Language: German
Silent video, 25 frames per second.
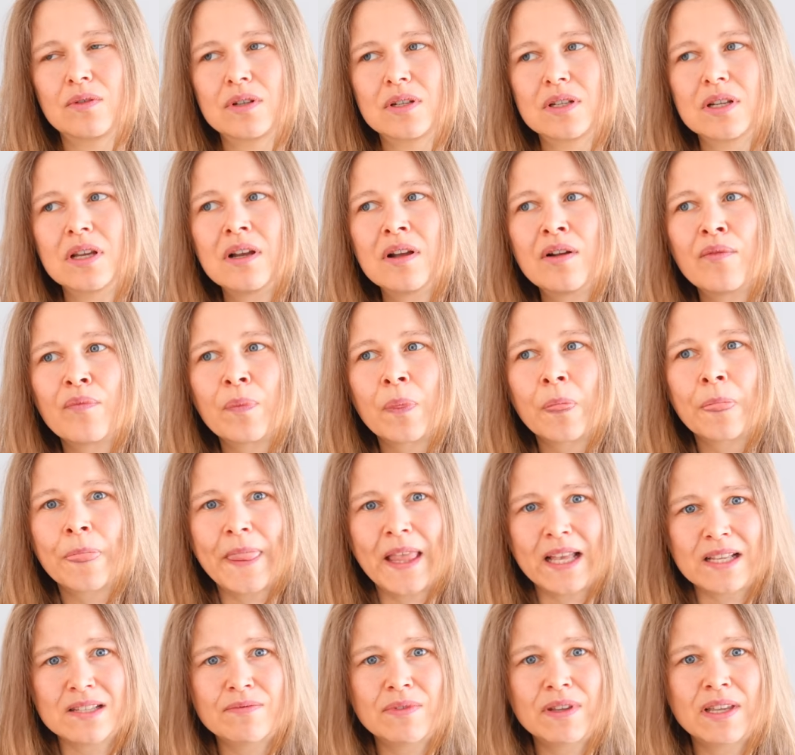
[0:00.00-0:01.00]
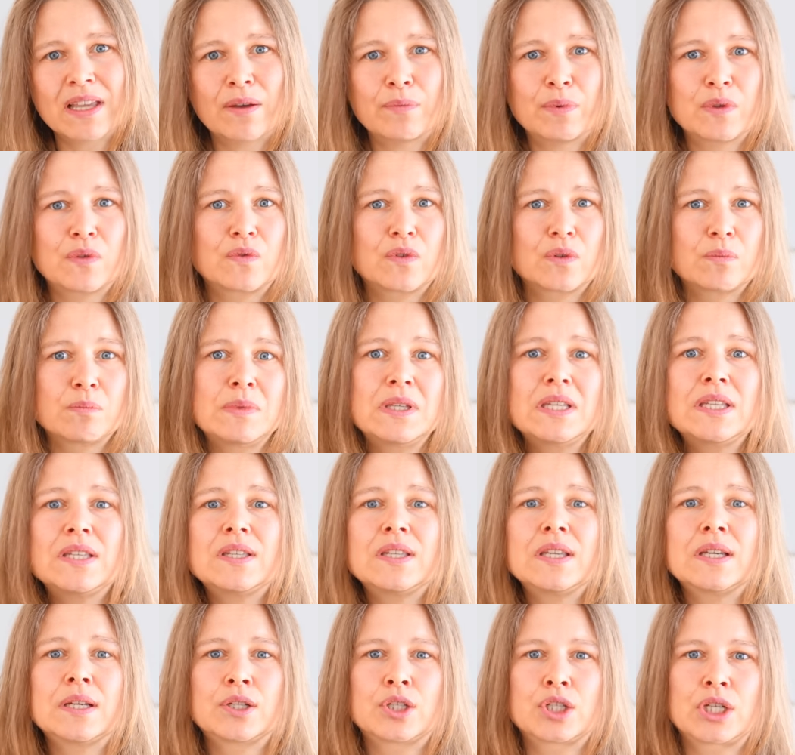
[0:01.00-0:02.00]
Und deswegen habe ich für mich
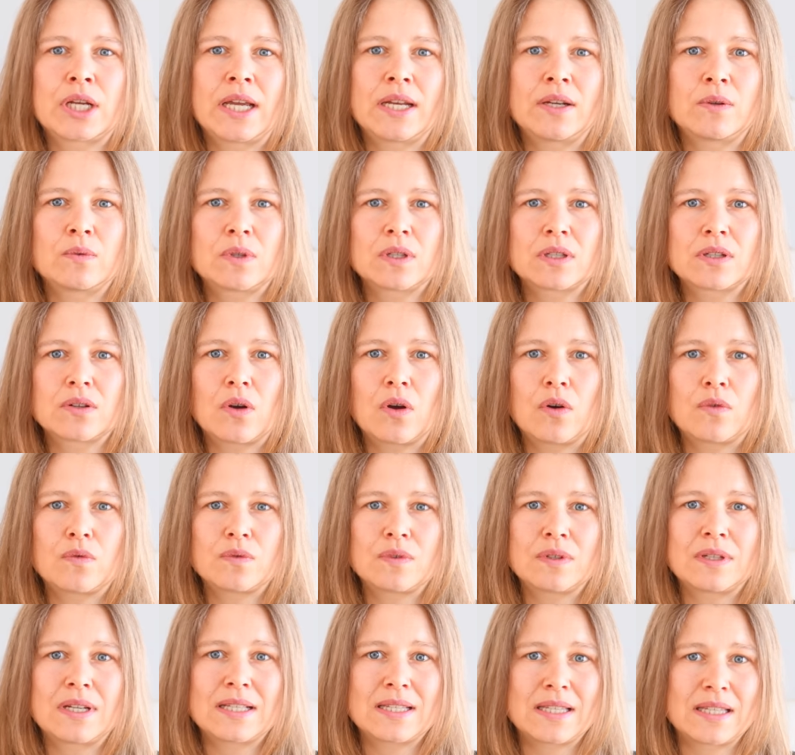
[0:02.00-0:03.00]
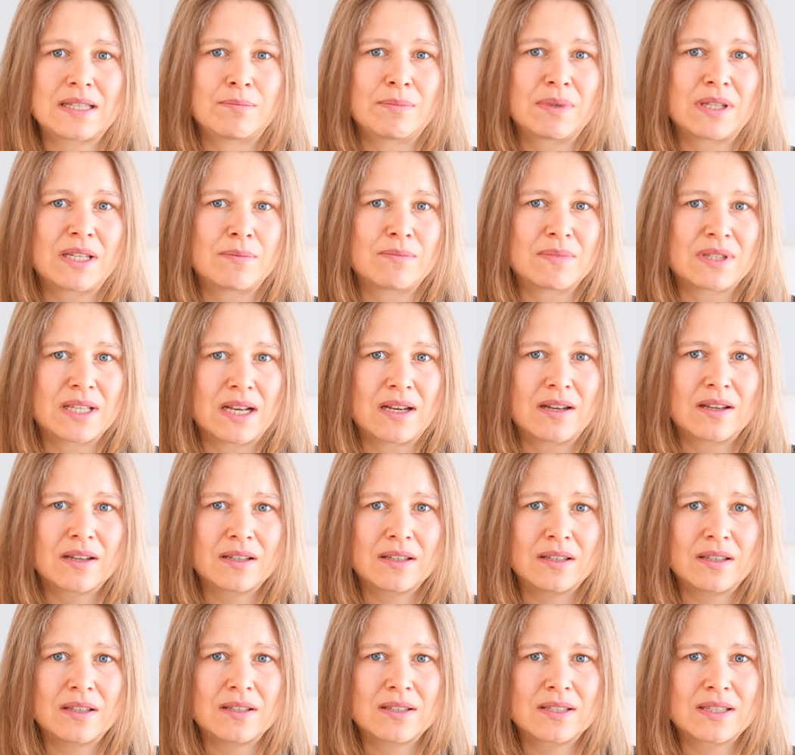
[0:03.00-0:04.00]
die Entscheidung getroffen, dass ich mit dem
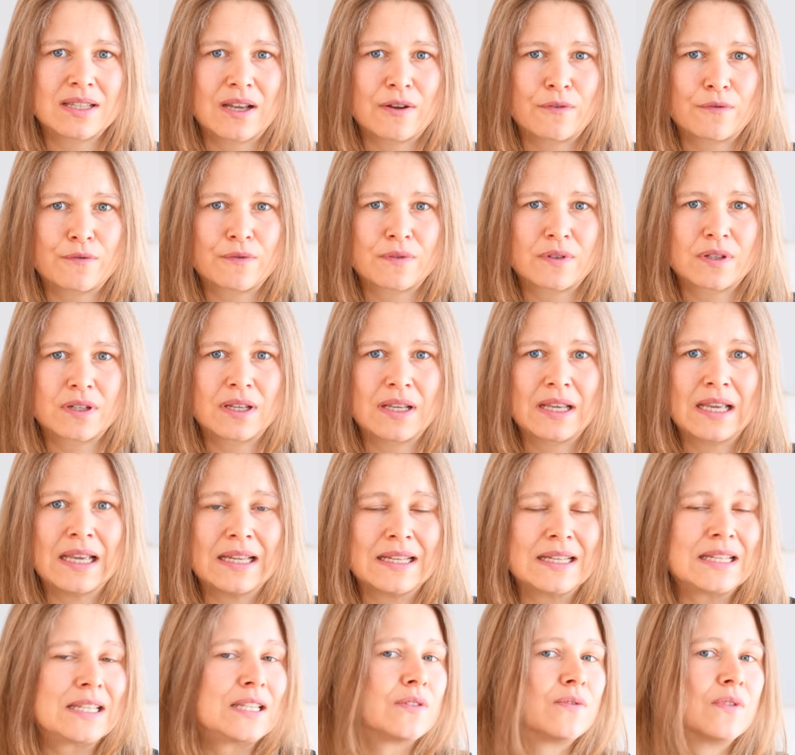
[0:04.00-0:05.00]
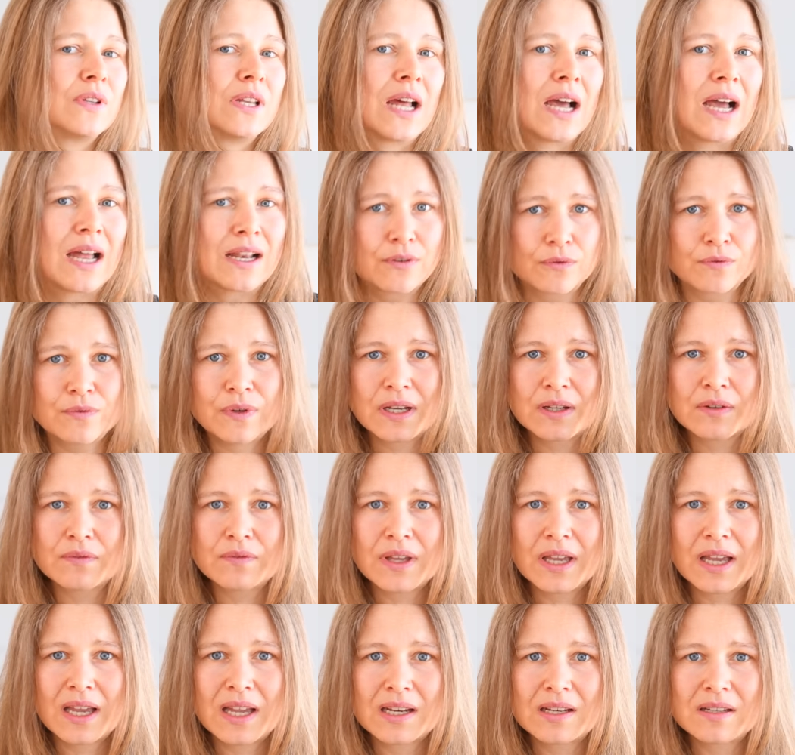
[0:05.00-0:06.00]
Selleriesaft nicht wieder anfangen
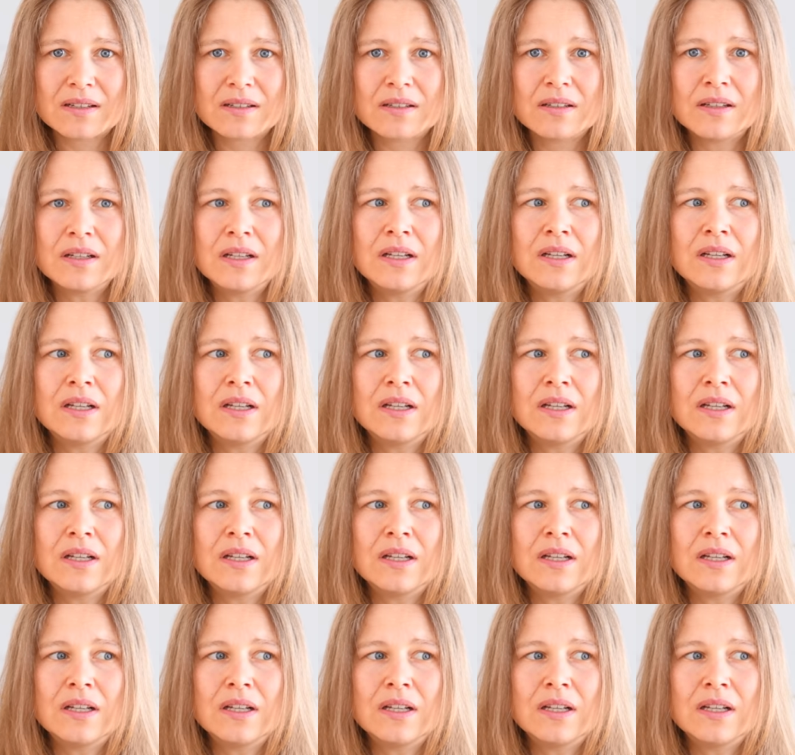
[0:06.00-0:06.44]
werde.